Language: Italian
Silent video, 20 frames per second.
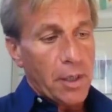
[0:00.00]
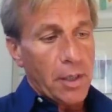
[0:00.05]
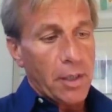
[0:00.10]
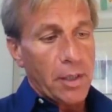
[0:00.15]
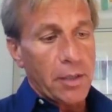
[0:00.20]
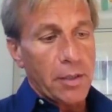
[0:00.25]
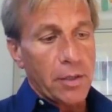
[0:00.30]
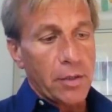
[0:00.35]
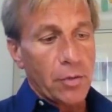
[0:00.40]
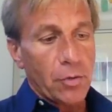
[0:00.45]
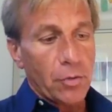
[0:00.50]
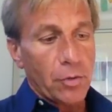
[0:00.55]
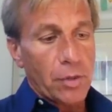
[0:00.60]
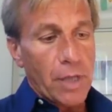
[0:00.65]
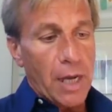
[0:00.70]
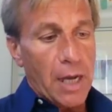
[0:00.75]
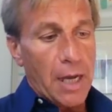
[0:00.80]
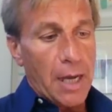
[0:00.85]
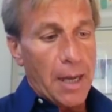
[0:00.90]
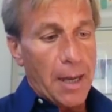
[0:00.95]
edito
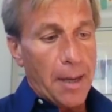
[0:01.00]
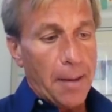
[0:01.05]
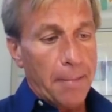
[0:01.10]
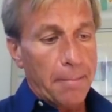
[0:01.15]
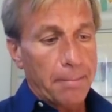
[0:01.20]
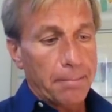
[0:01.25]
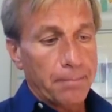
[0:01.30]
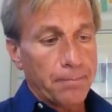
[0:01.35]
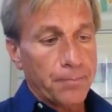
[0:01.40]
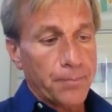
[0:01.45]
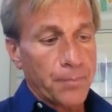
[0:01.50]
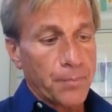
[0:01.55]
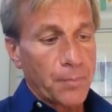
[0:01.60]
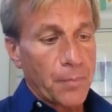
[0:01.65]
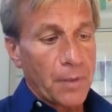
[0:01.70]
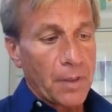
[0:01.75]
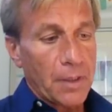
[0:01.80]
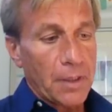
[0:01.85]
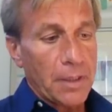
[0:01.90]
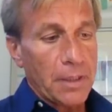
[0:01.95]
da mm,
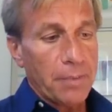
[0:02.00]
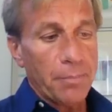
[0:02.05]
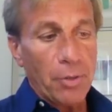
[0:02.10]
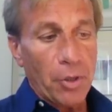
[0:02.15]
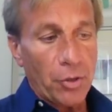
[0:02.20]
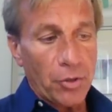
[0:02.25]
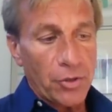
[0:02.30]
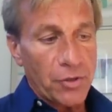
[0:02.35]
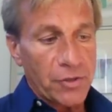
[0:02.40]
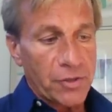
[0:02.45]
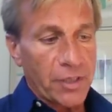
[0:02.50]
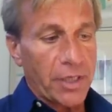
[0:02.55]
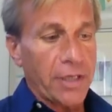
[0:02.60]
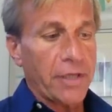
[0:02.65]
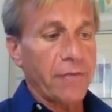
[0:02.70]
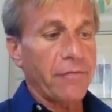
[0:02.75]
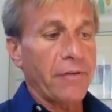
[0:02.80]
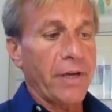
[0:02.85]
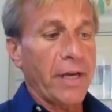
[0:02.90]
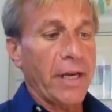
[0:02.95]
Libero di
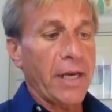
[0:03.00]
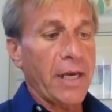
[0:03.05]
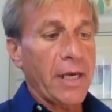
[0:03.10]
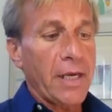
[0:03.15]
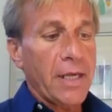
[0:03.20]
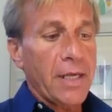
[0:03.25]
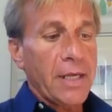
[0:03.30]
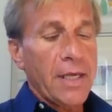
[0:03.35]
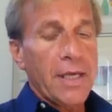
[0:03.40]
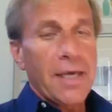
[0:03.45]
Scrivere,